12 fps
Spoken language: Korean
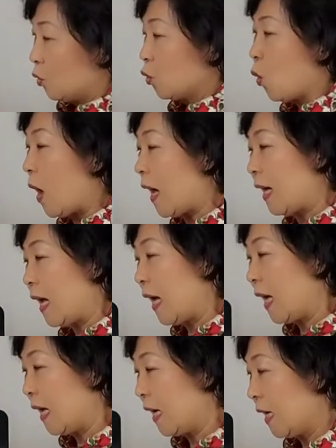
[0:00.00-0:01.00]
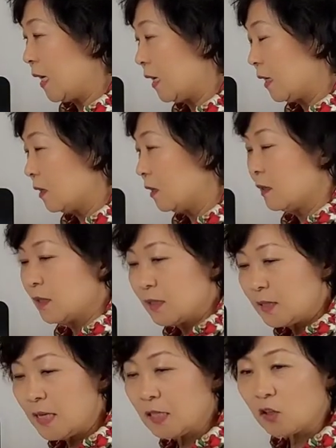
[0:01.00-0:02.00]
놓아라.
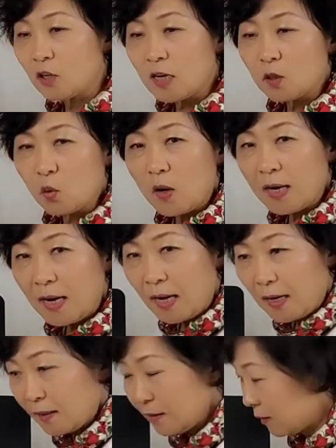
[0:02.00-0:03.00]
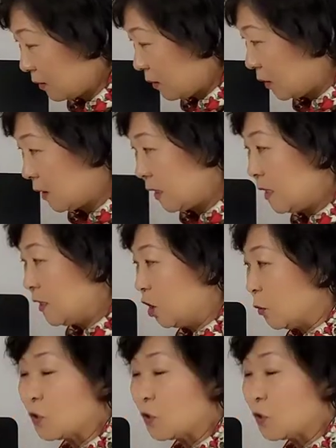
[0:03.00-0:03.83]
책을 거기에 놓아라. 히읗이